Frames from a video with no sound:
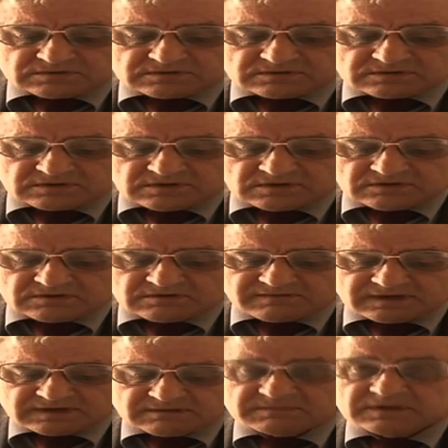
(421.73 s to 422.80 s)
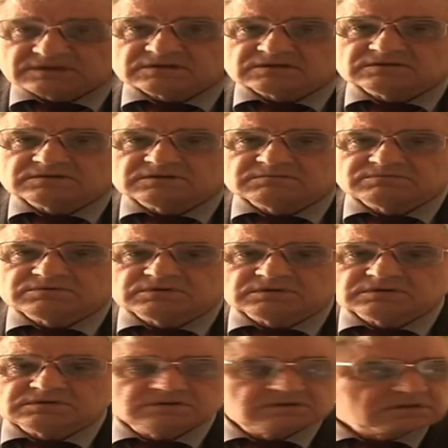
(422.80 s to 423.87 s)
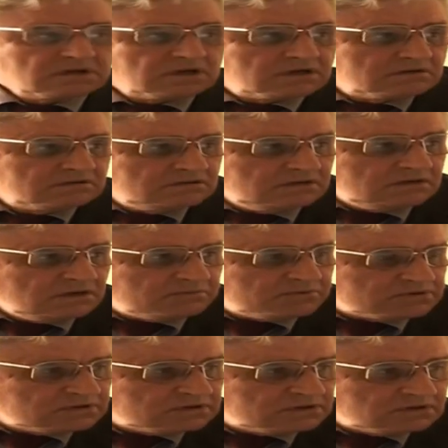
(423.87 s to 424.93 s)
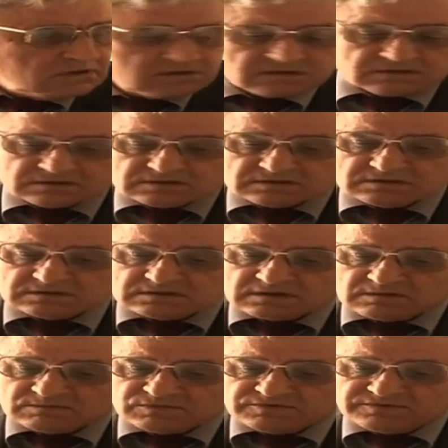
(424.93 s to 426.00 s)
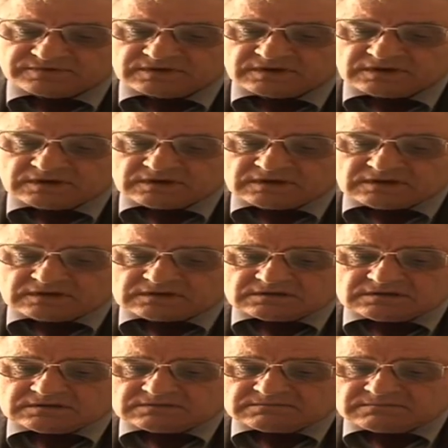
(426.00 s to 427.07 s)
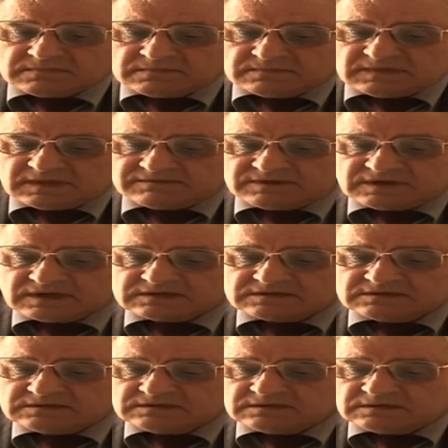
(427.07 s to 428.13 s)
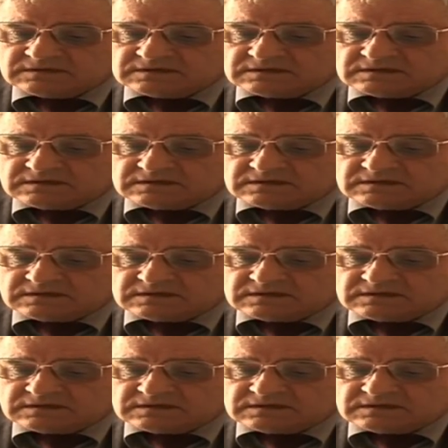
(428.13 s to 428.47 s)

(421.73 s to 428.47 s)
z lądowaniem na tego typu lotniskach nie posiadających systemów e, nawigacji